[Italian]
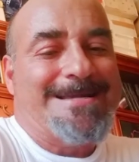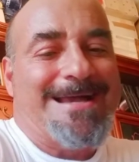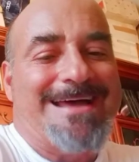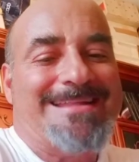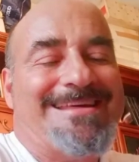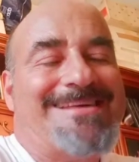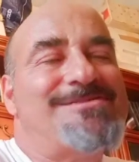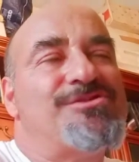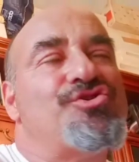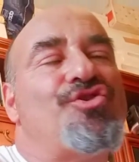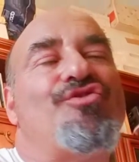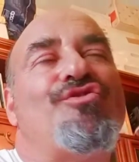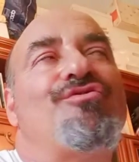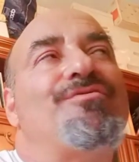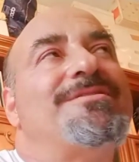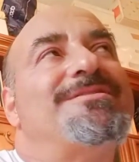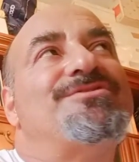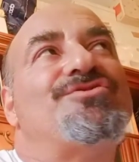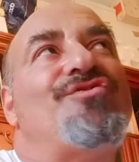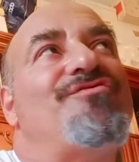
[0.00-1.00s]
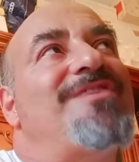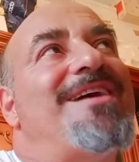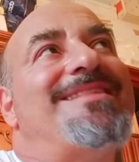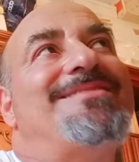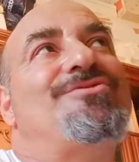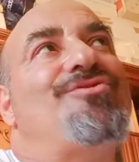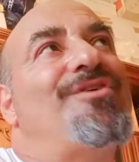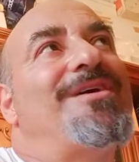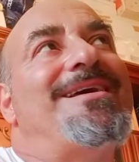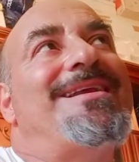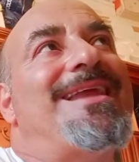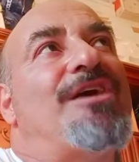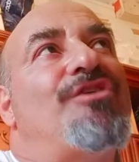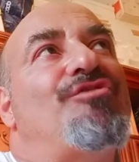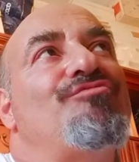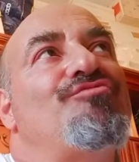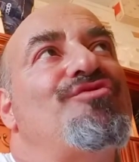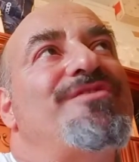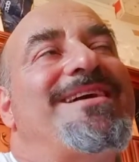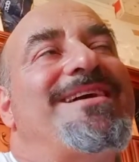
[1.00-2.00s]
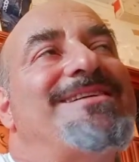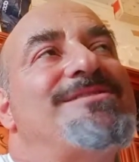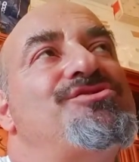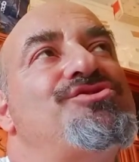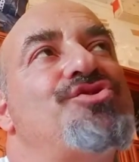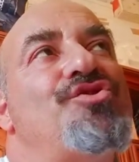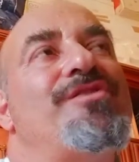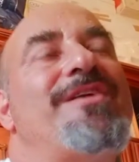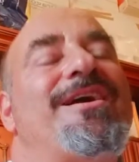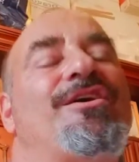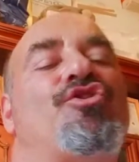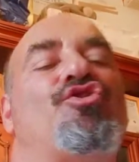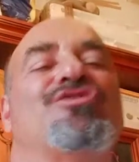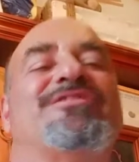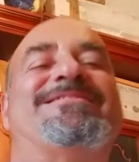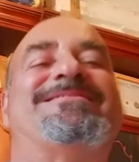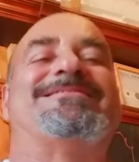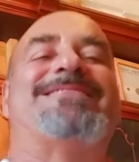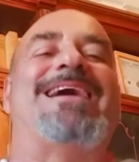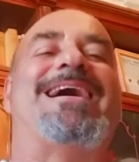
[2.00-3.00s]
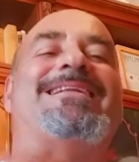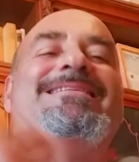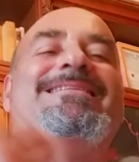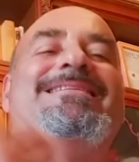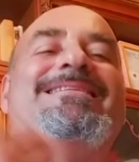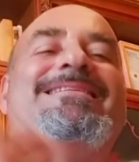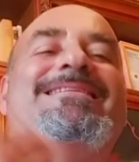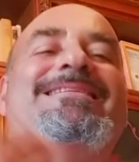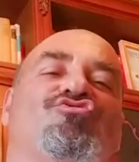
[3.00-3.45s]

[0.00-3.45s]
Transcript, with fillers: Adesso questo fatto che la comunicazione è costante,